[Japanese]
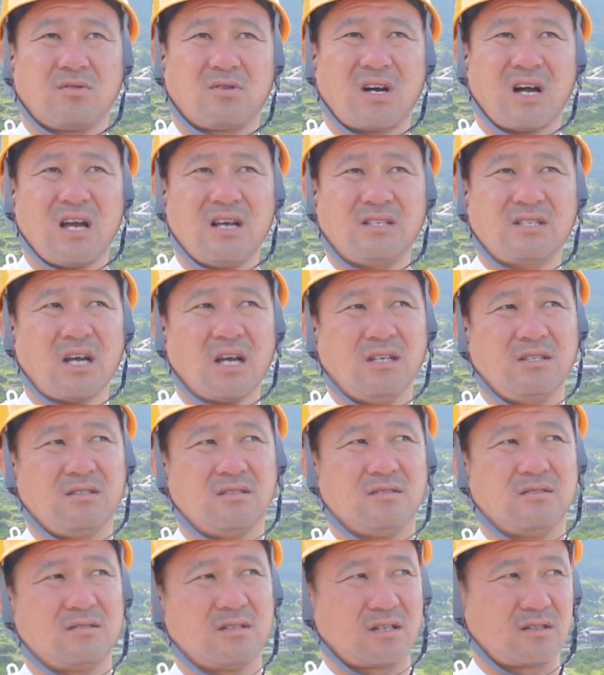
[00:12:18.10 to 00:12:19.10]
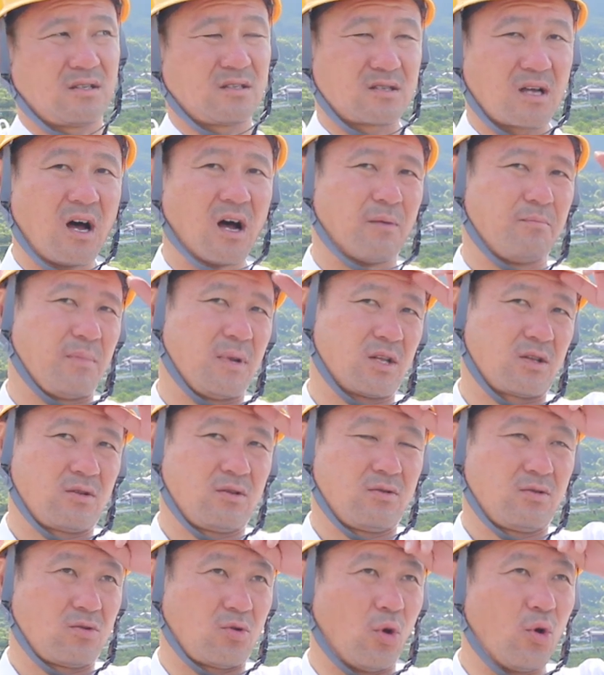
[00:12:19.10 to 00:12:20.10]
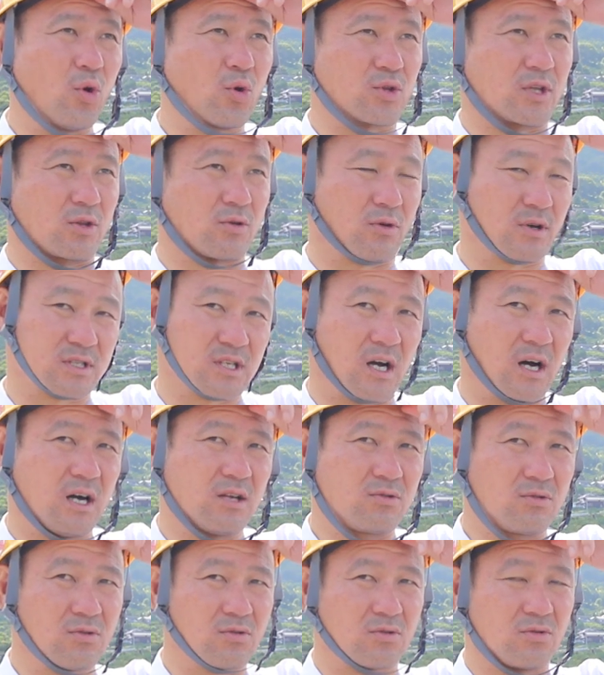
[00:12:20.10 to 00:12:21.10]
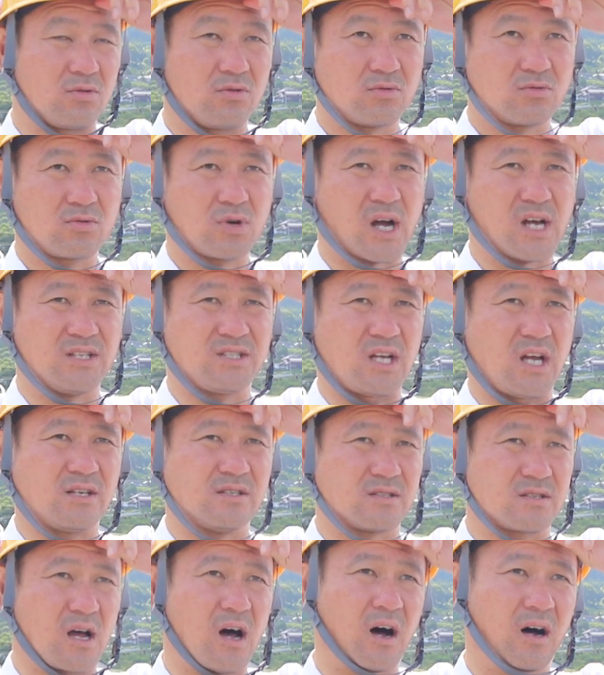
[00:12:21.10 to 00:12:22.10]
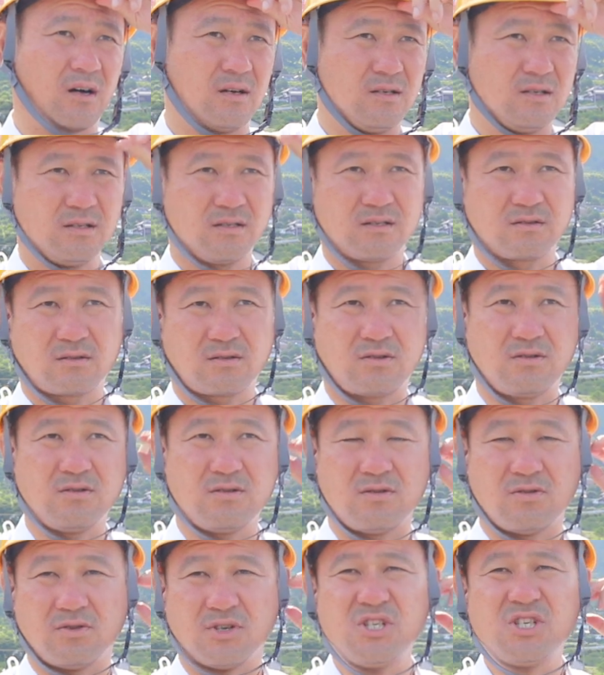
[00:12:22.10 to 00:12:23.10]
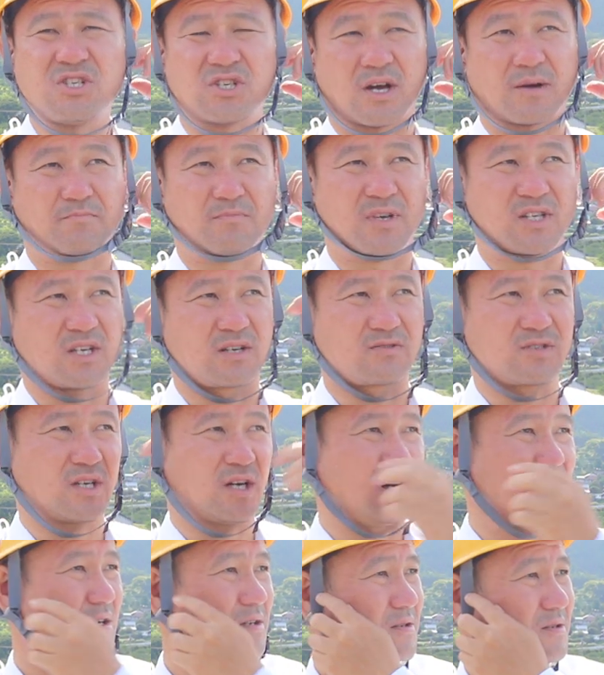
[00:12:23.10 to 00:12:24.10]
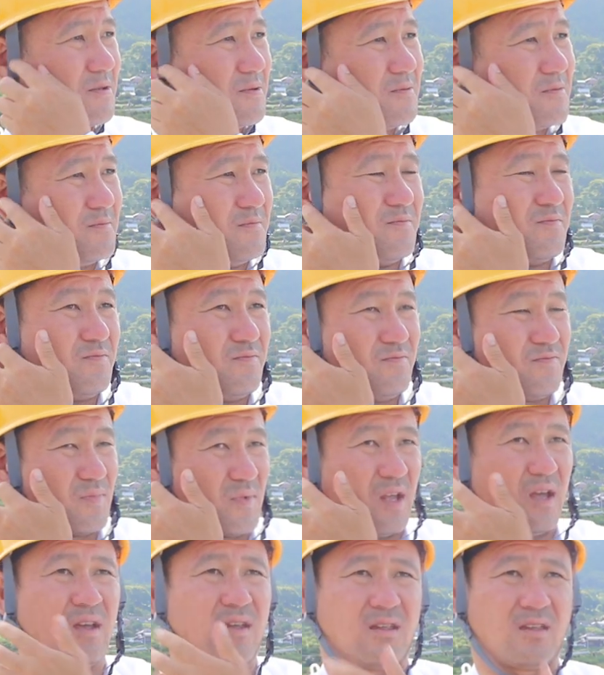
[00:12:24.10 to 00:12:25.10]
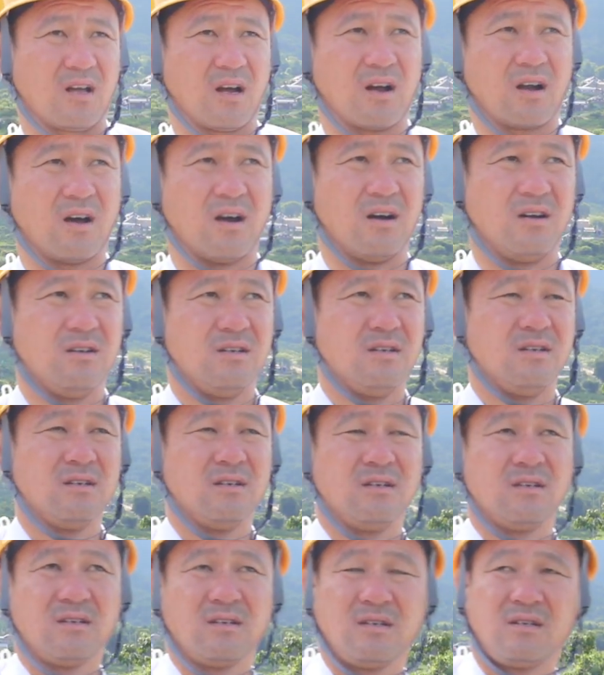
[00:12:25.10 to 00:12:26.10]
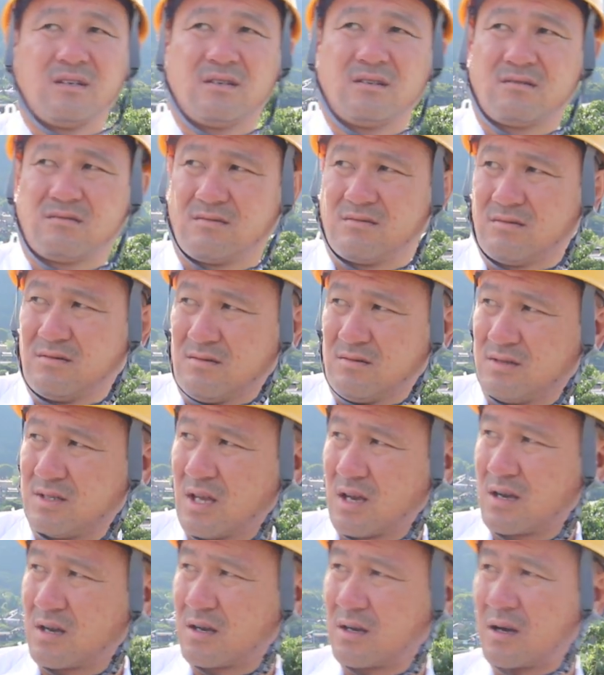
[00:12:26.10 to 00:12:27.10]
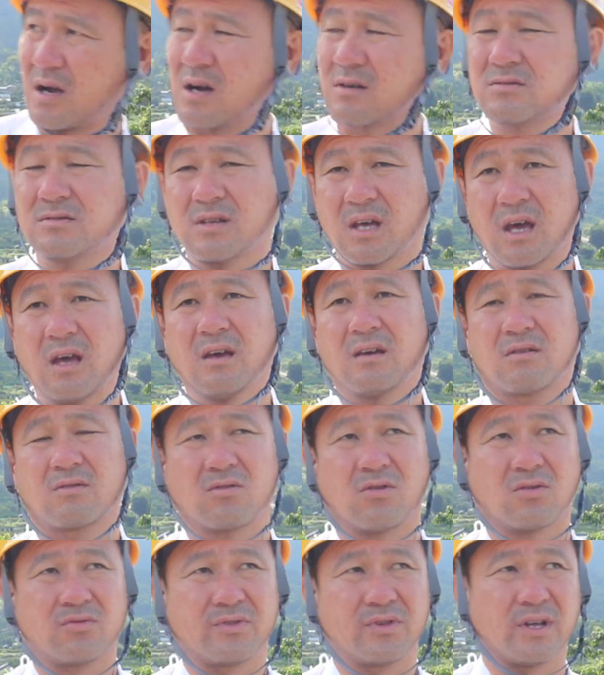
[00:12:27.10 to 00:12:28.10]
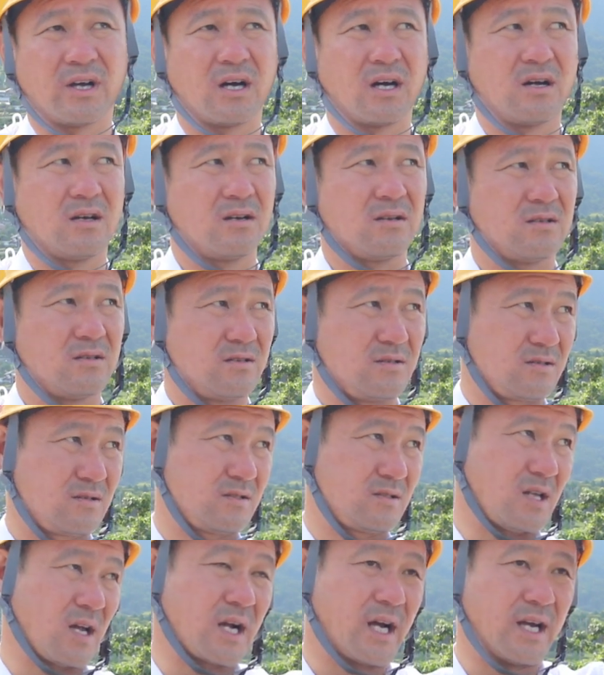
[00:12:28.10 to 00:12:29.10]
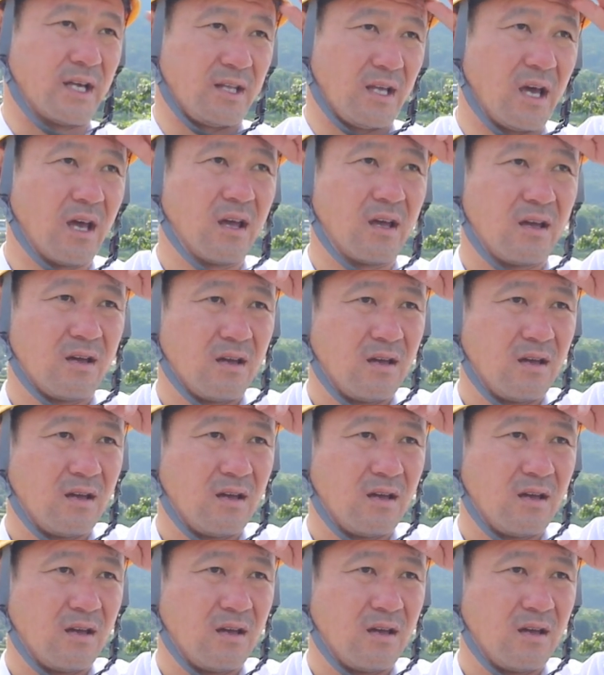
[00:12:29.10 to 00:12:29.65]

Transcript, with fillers: 会社員だってさ、まあ、トヨタとかさああいうとこの会社員さ給料いいじゃんめちゃくちゃねだからせっかくねこんな世界で